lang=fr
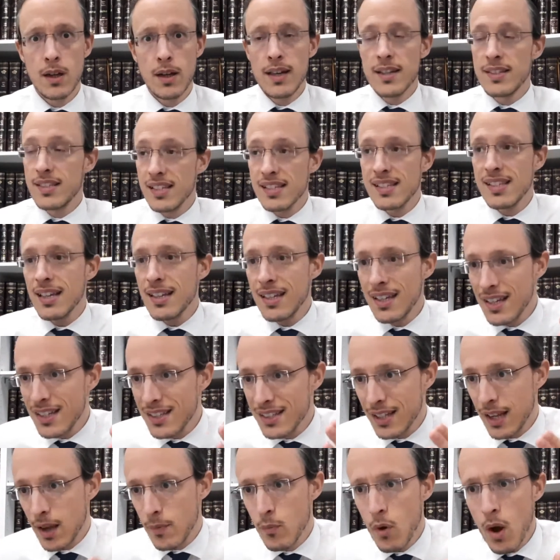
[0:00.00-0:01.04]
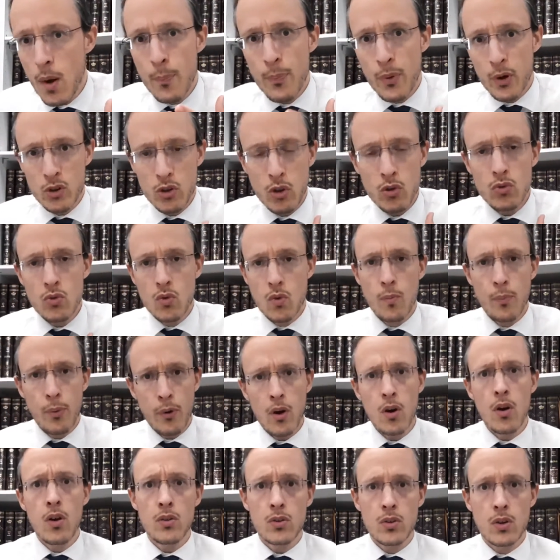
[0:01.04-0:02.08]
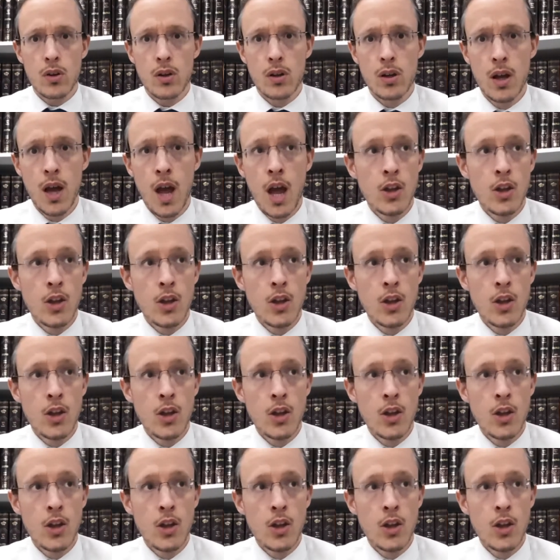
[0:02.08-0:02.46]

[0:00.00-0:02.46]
Et c'est ça qui est extrêmement important de comprendre.